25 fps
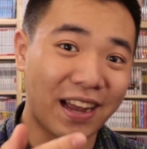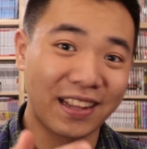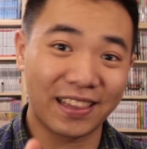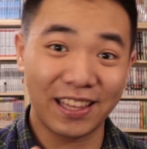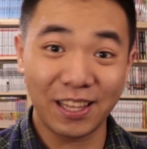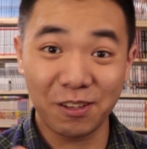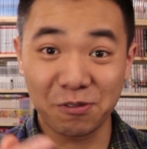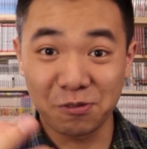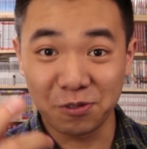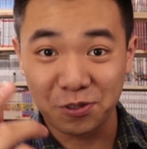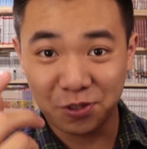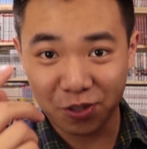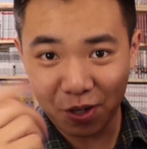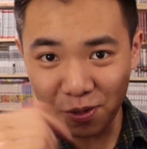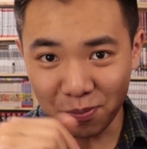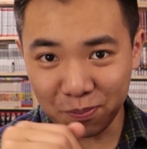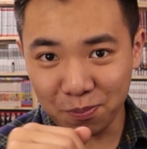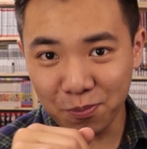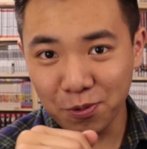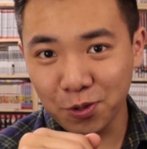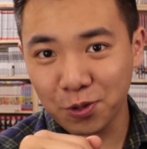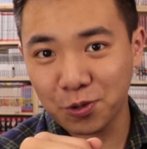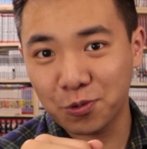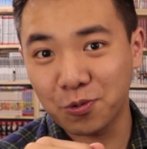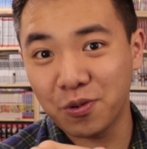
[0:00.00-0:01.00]
Arte une jeune
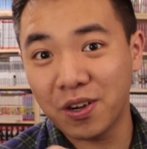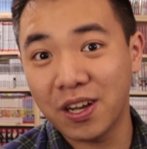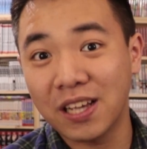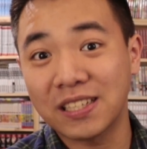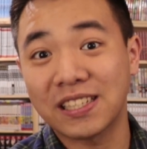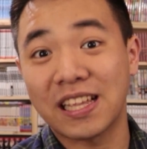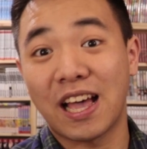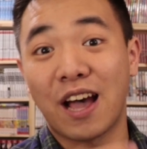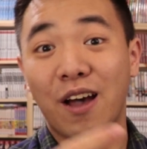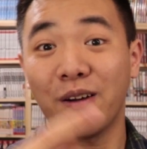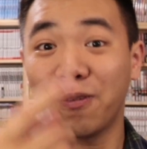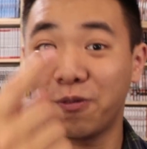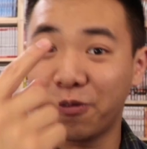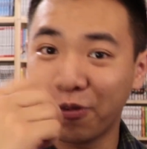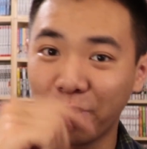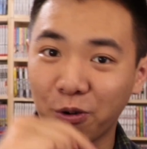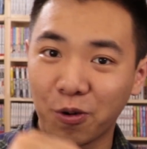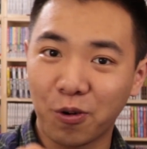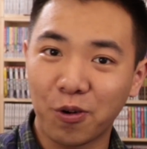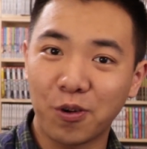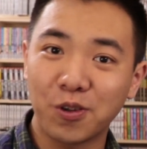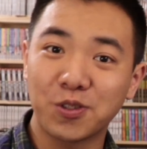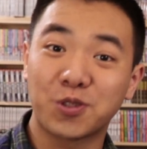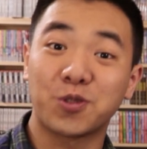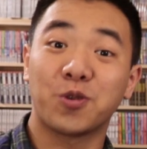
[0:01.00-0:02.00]
bourgeoise à
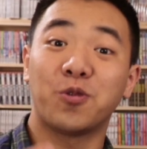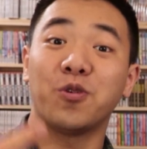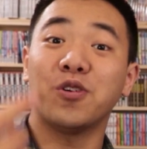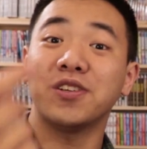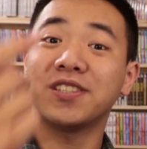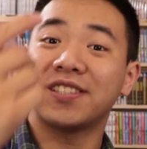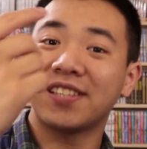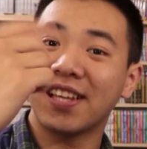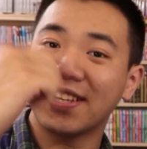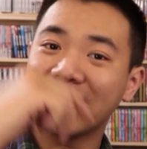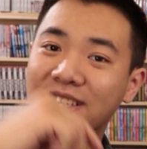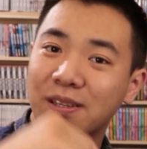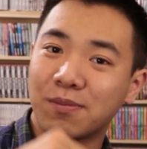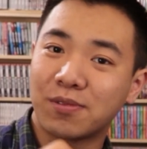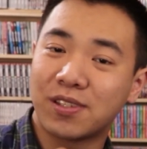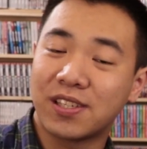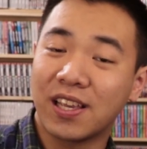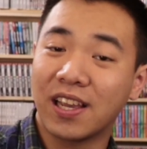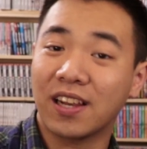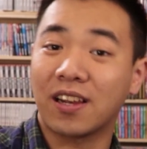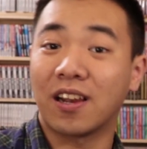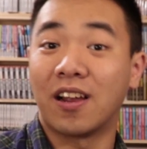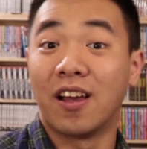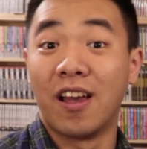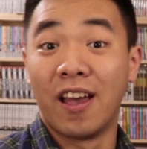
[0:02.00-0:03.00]
Florence au 16 e
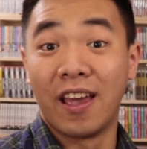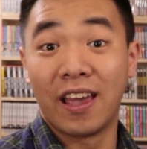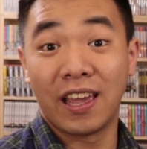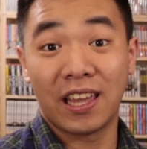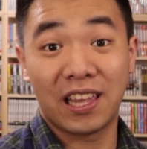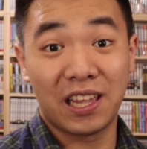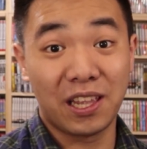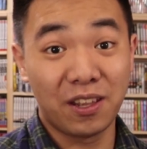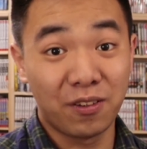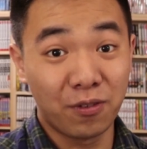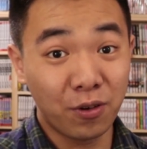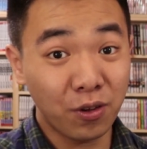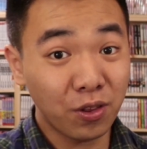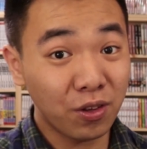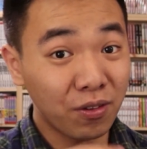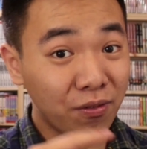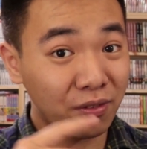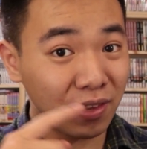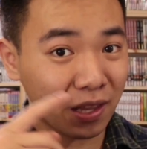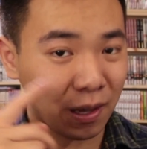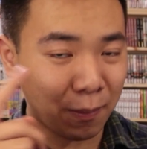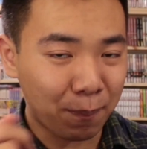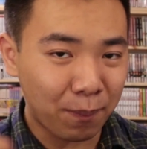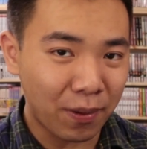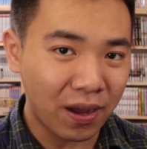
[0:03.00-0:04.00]
siècle qui veut
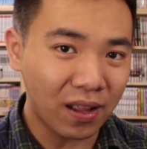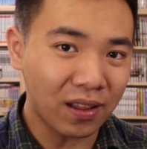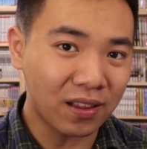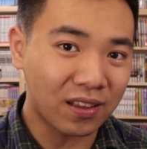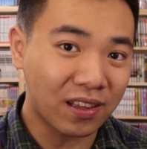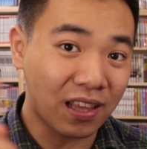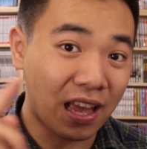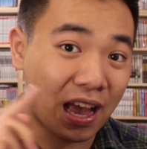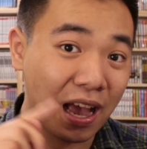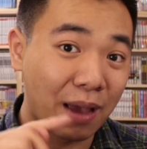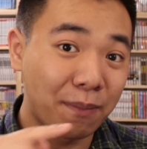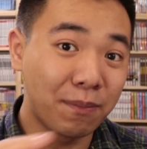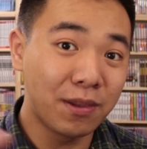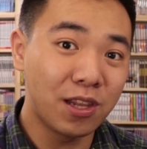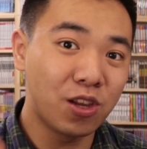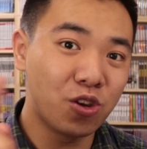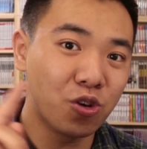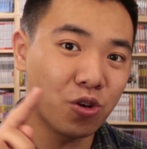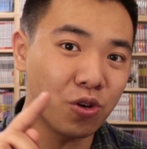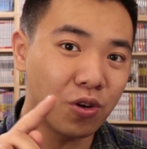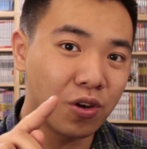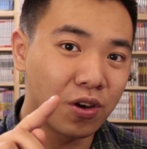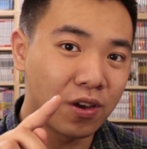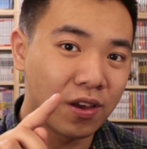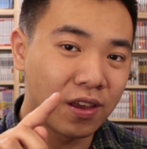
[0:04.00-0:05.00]
devenir peintre un
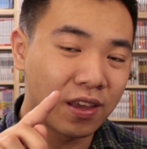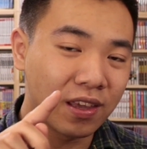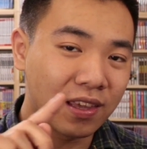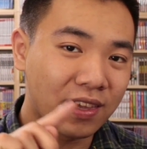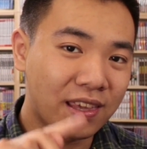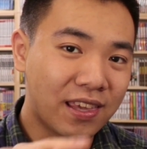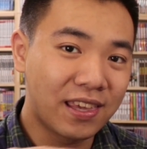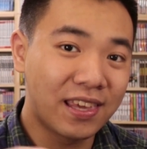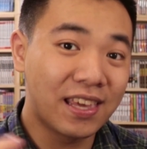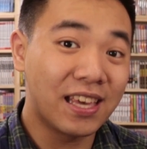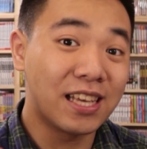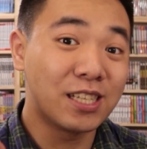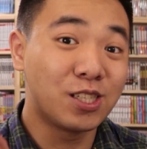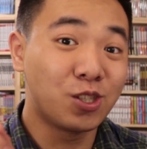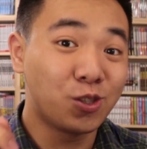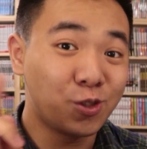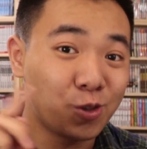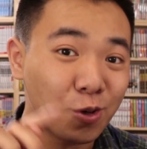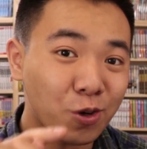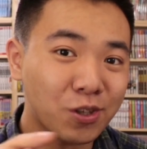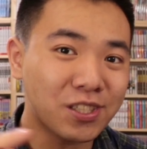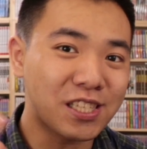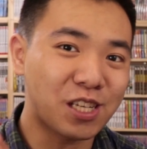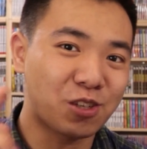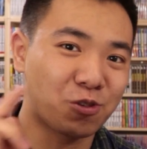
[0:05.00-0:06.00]
milieu qui est
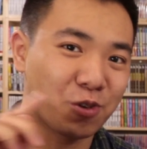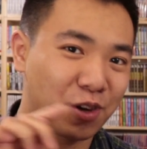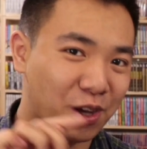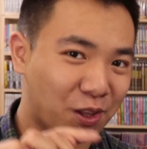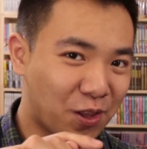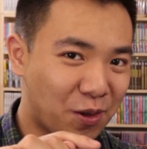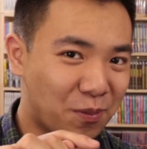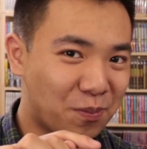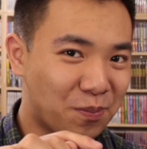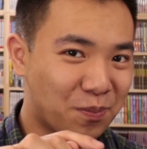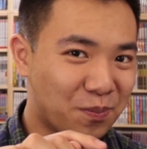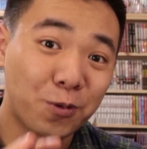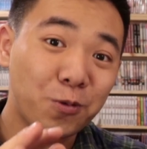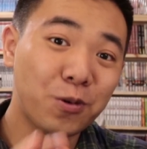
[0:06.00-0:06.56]
sursaturé d'hommes.